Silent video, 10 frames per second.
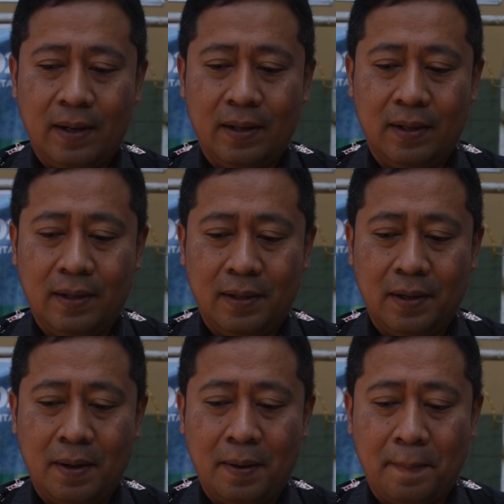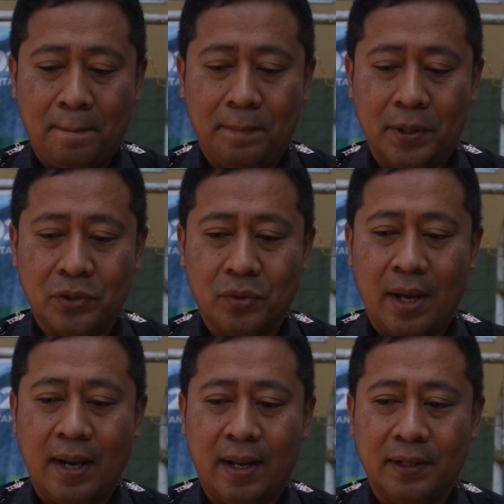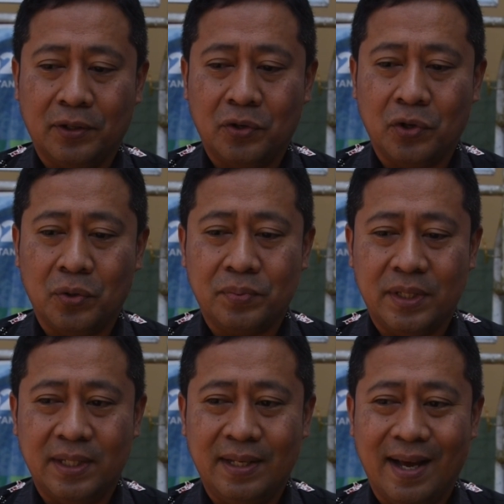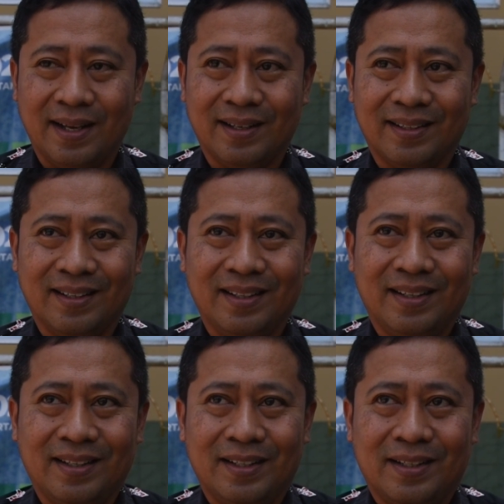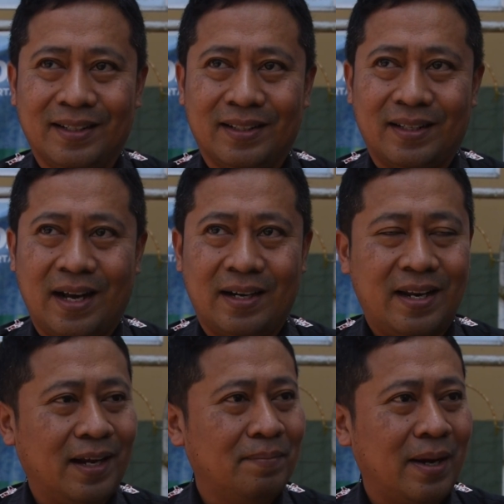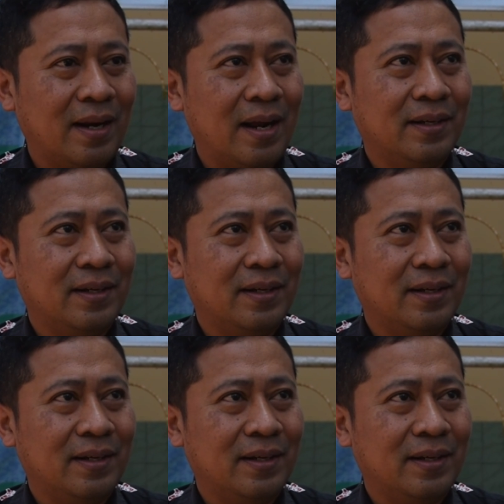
Uh, persoalan korupsi yang kadang marak